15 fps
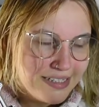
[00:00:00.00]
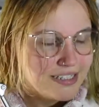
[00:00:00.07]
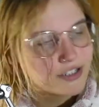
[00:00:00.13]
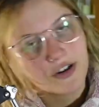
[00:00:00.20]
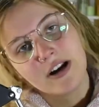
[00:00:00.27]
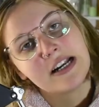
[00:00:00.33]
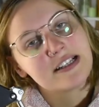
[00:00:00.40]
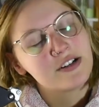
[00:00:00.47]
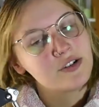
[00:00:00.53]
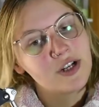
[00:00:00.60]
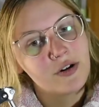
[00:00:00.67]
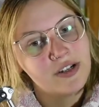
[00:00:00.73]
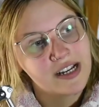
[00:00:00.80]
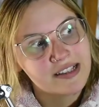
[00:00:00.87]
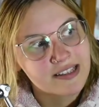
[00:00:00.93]
ich könnte jetzt natürlich
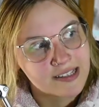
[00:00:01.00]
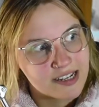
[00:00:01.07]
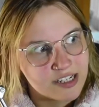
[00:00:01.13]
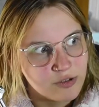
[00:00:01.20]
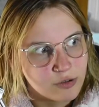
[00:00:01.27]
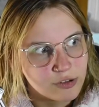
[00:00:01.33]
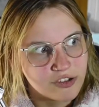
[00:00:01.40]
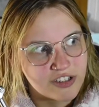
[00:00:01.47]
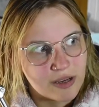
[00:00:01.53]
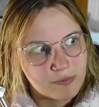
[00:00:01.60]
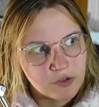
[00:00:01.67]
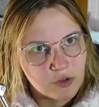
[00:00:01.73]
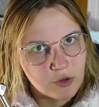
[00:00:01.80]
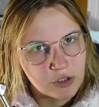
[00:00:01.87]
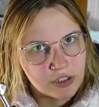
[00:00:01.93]
auch die ganzen Rechnungen
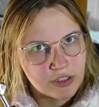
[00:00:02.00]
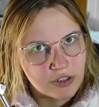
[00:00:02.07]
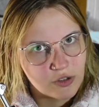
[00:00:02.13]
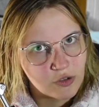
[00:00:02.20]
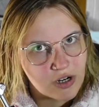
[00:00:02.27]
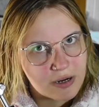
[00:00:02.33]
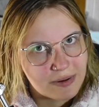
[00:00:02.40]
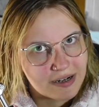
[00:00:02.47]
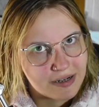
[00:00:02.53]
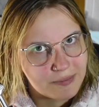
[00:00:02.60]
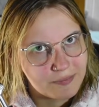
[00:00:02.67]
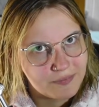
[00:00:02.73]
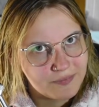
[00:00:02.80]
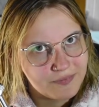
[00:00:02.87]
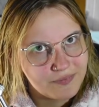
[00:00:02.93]
zusammensuchen und so, aber
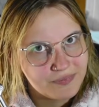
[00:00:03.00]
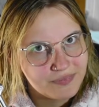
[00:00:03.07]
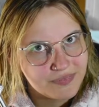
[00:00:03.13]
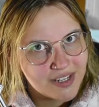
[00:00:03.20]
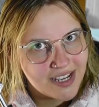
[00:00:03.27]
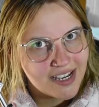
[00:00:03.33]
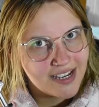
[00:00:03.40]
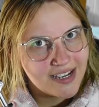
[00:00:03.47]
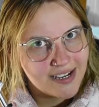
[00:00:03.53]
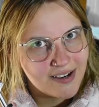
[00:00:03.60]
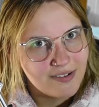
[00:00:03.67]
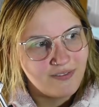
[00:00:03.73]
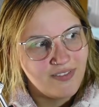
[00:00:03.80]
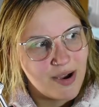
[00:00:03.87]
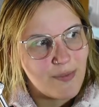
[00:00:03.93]

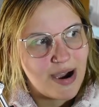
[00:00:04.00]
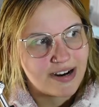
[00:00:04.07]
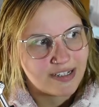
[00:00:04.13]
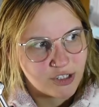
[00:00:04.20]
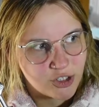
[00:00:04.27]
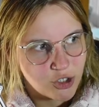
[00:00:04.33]
wer macht das schon?